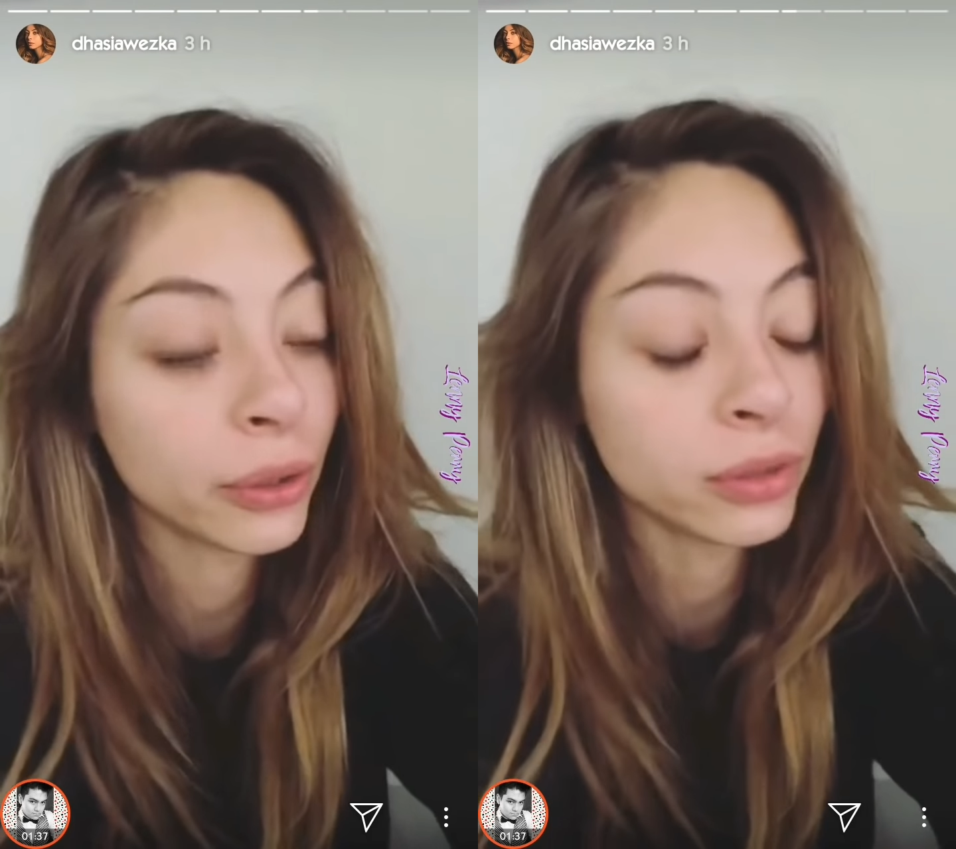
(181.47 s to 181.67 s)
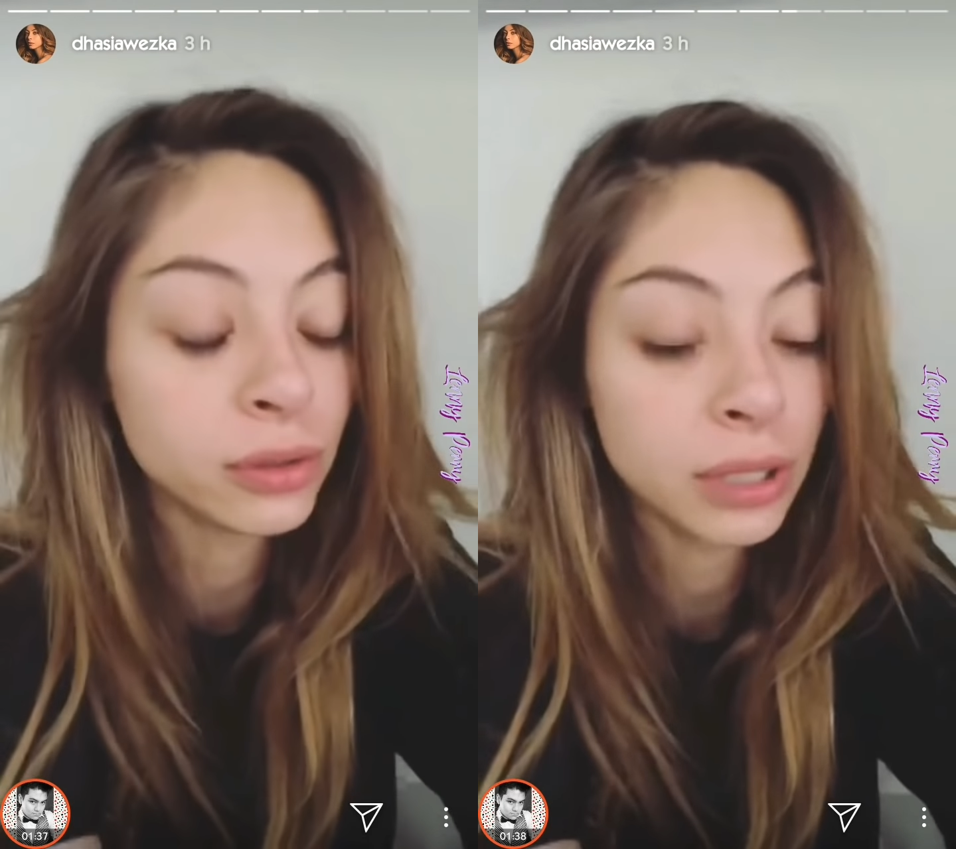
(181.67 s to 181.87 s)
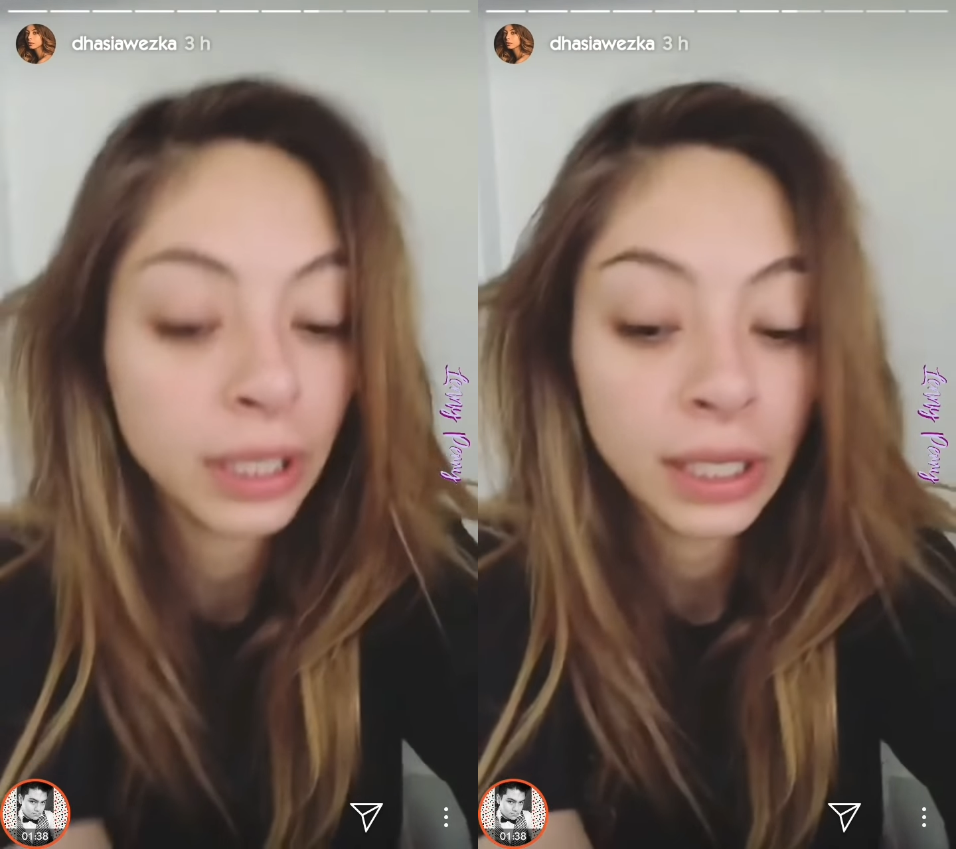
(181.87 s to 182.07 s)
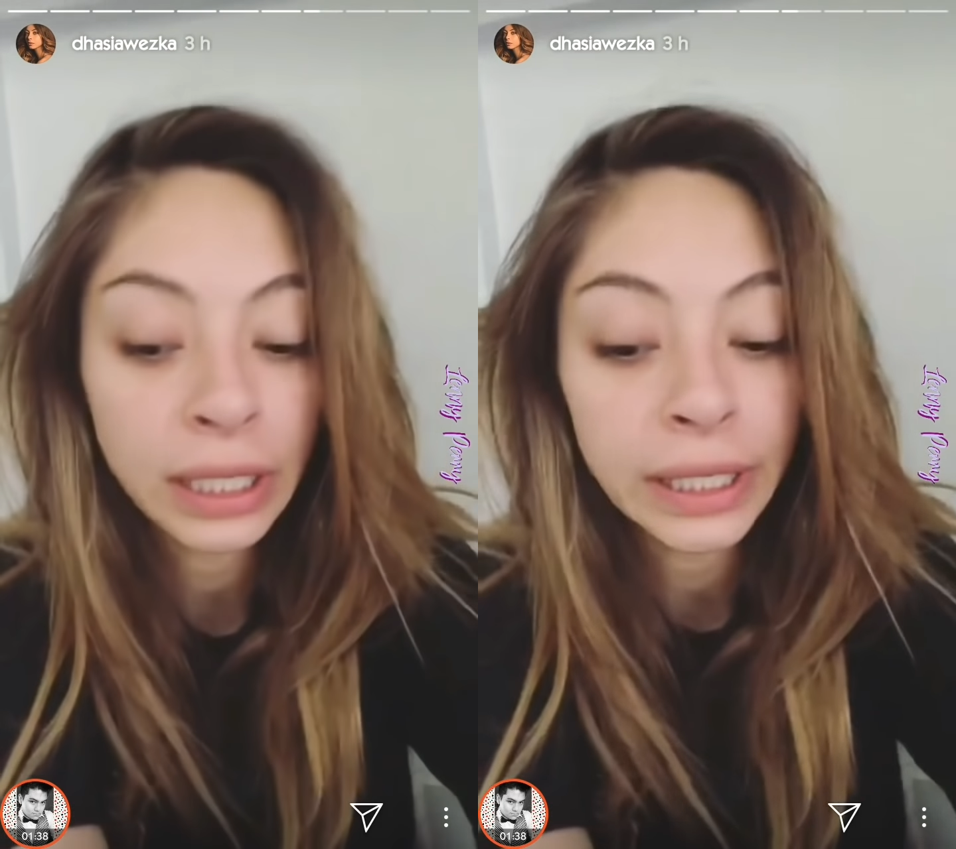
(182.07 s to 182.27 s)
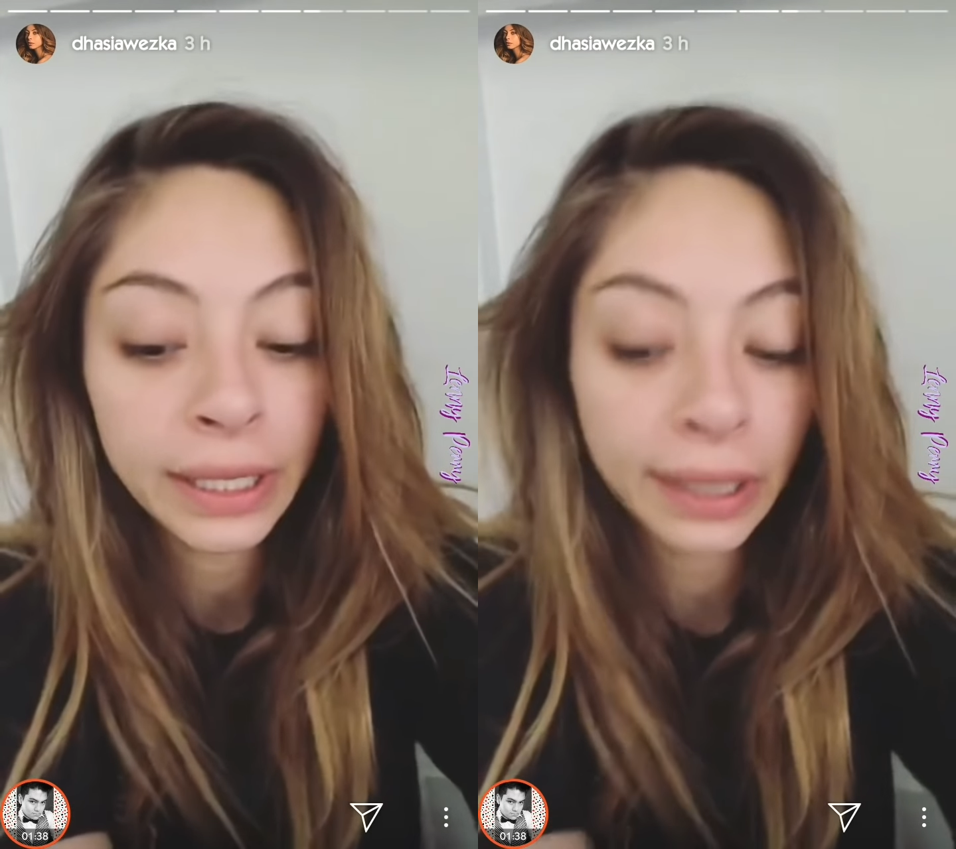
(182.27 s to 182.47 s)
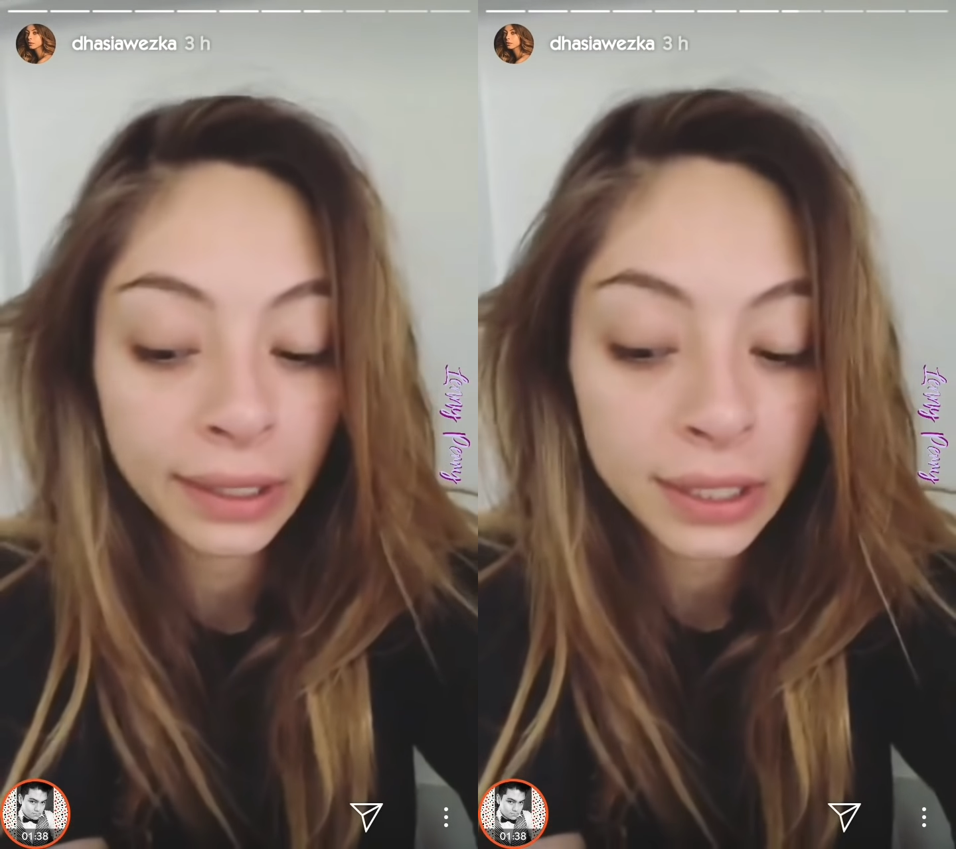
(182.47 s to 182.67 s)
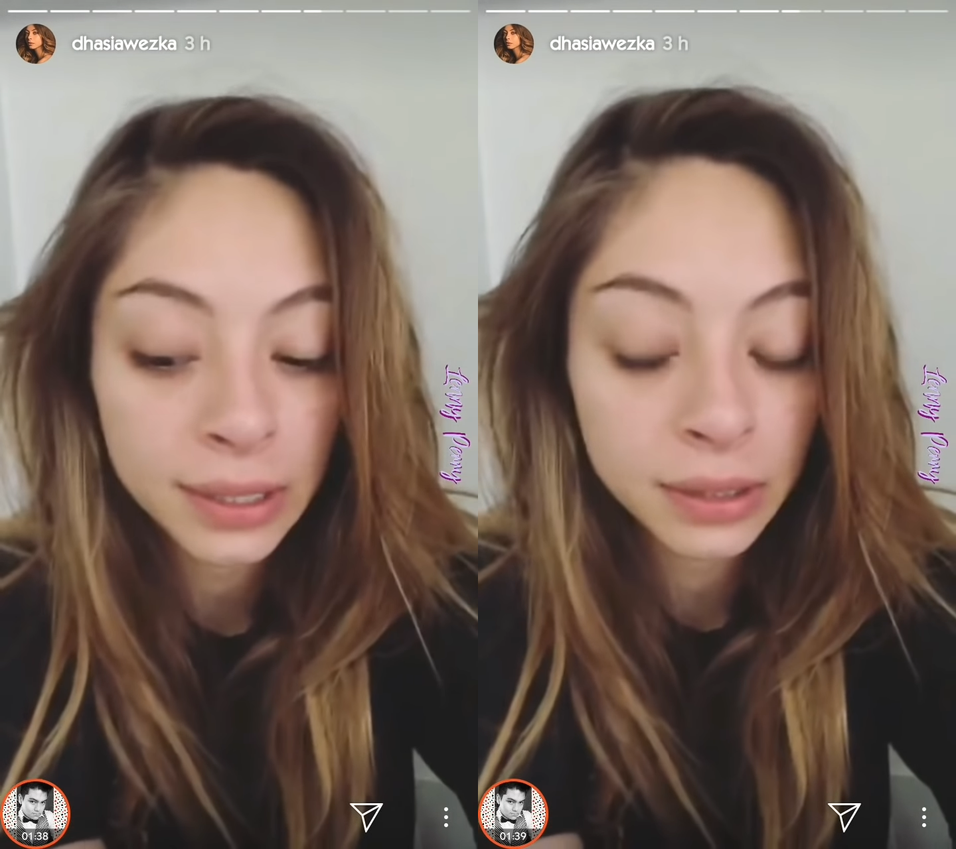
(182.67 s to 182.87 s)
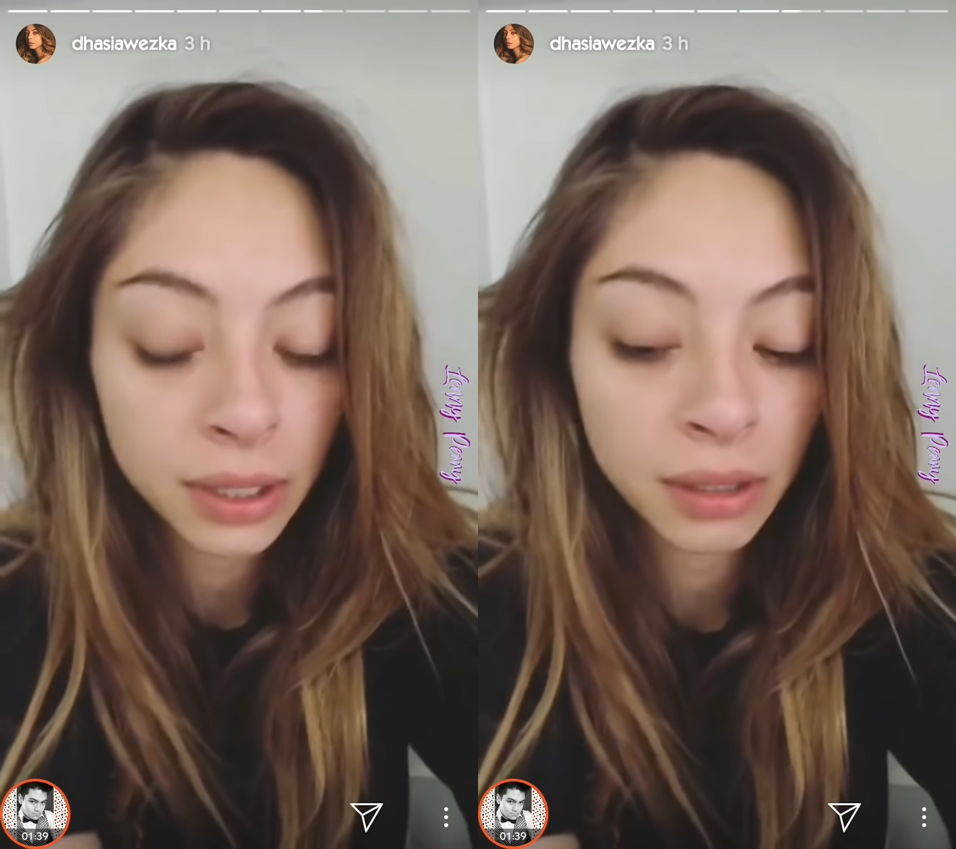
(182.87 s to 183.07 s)
lado,
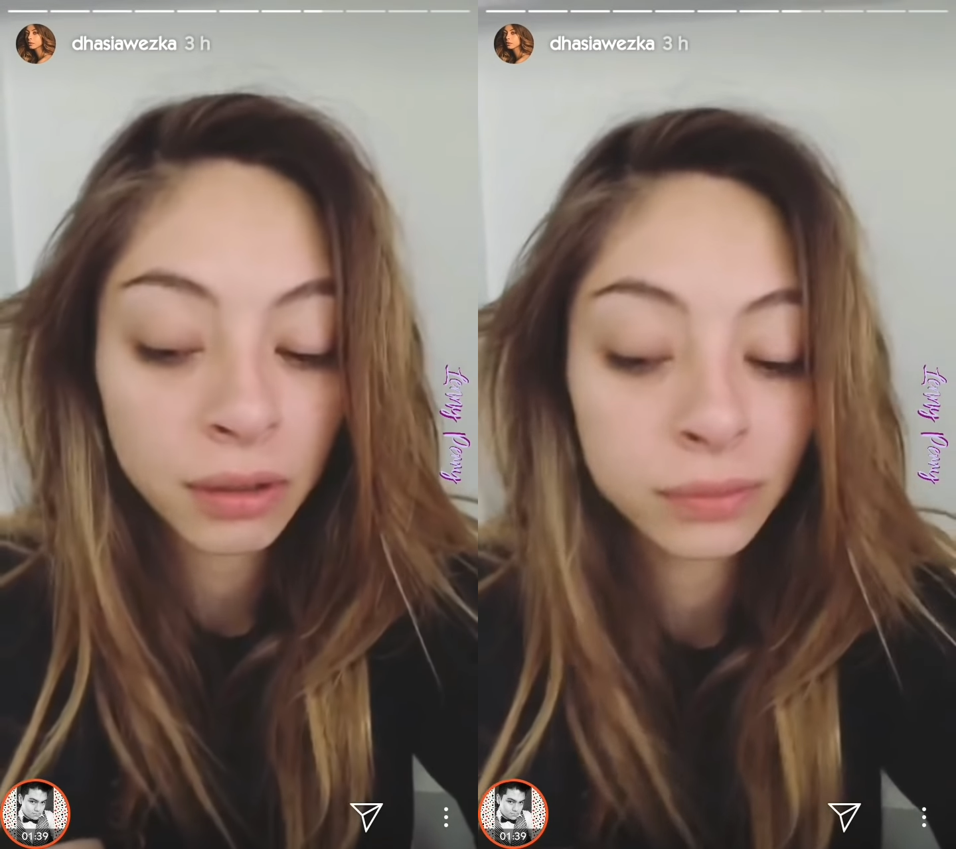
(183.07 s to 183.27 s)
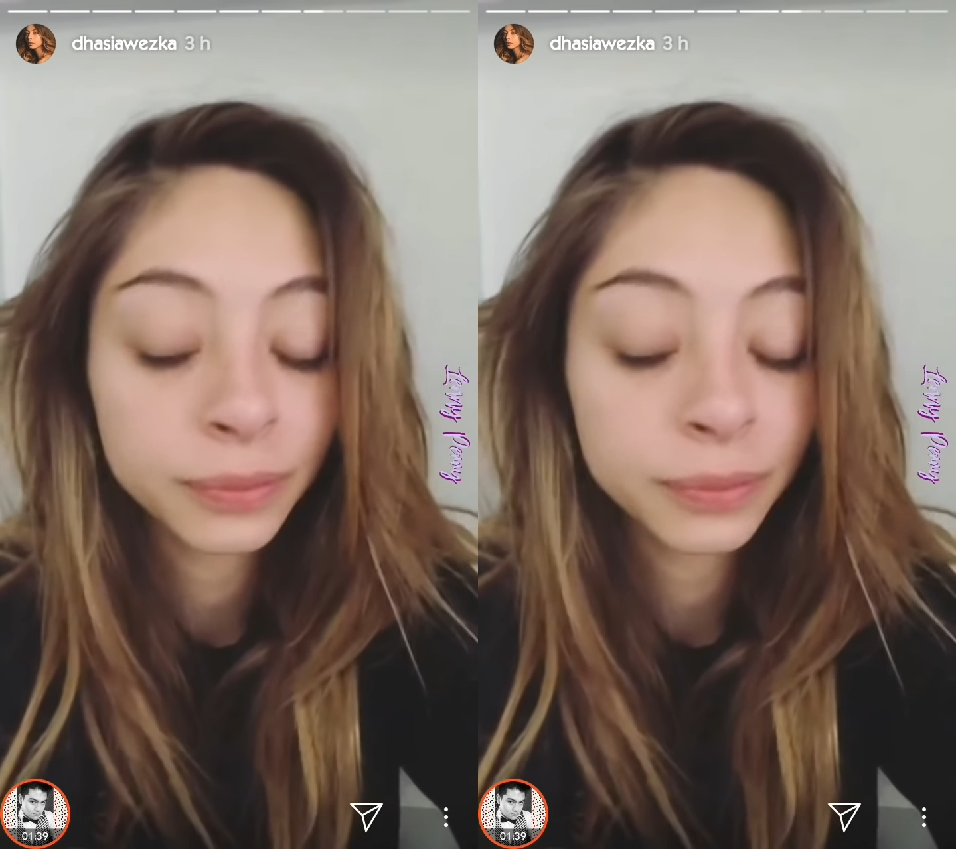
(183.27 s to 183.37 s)
este,